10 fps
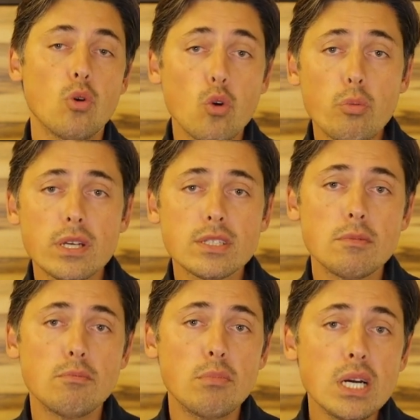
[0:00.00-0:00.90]

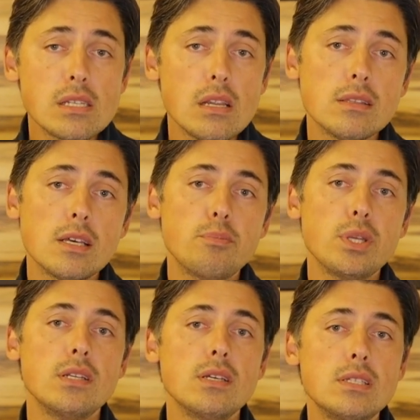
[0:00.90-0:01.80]
образом мысленно
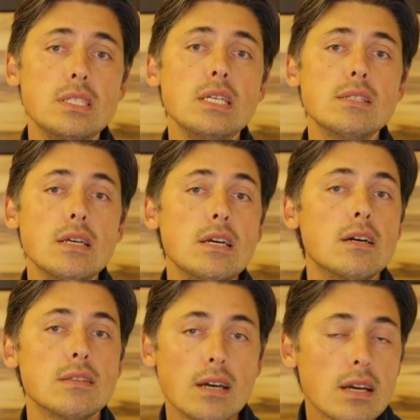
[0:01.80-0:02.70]
перенестись
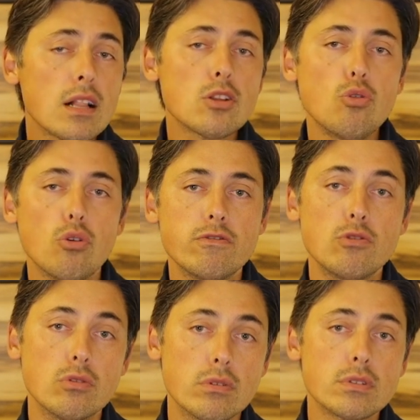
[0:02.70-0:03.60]
на
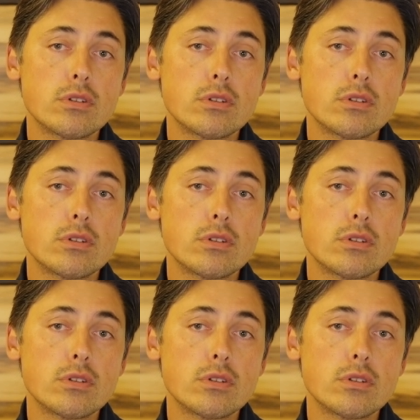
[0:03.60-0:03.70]
Голгофу,